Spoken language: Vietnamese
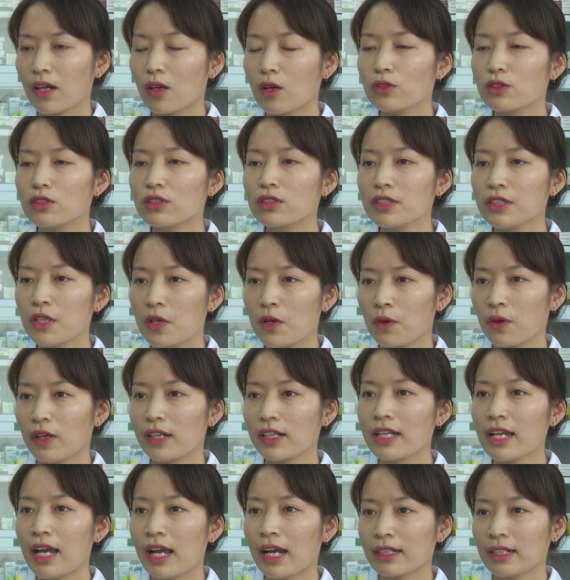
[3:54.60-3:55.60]
Đã có rất nhiều
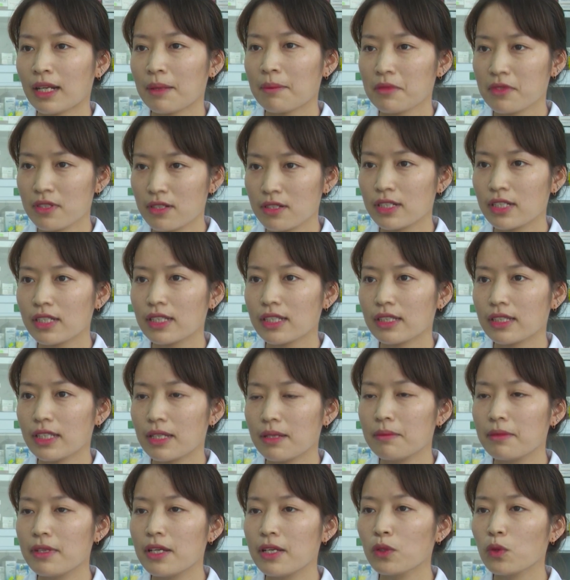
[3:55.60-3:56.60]
khách hàng nam giới
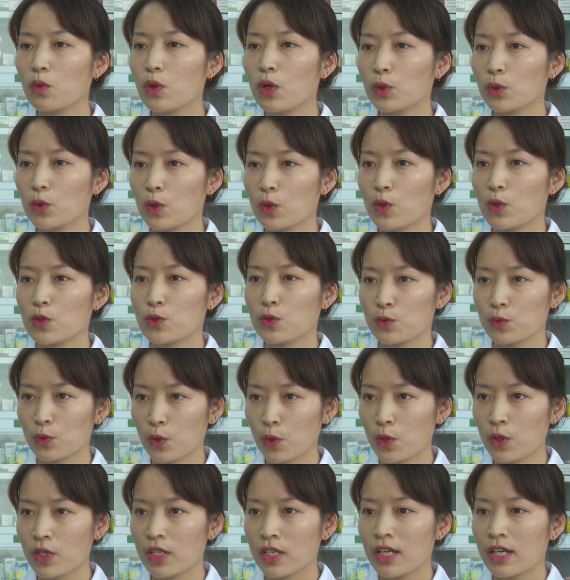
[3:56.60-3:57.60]
tìm đến quầy thuốc của chúng
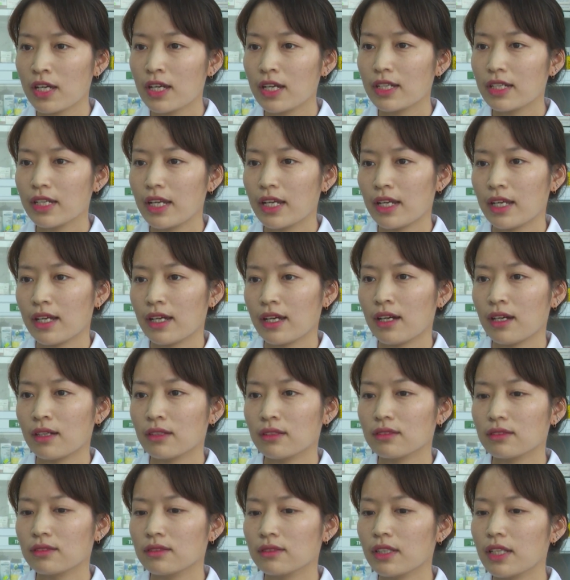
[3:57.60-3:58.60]
tôi để à,
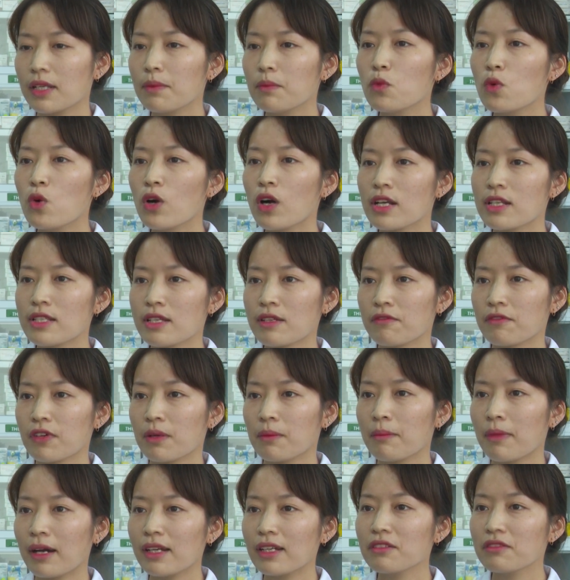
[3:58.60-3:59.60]
tìm mua cái sản
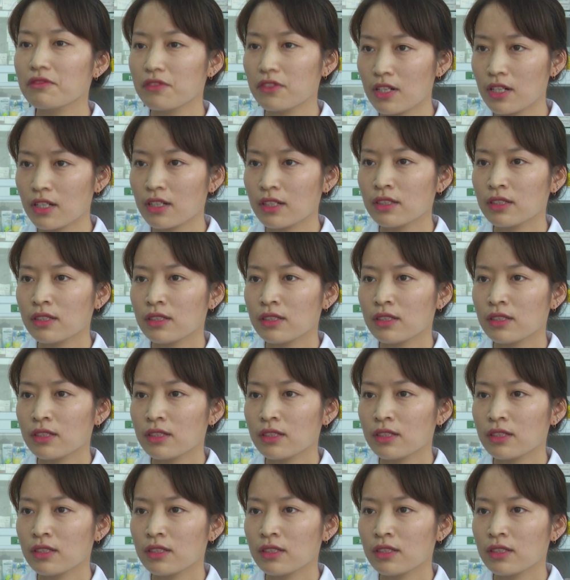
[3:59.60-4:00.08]
phẩm mã lực vương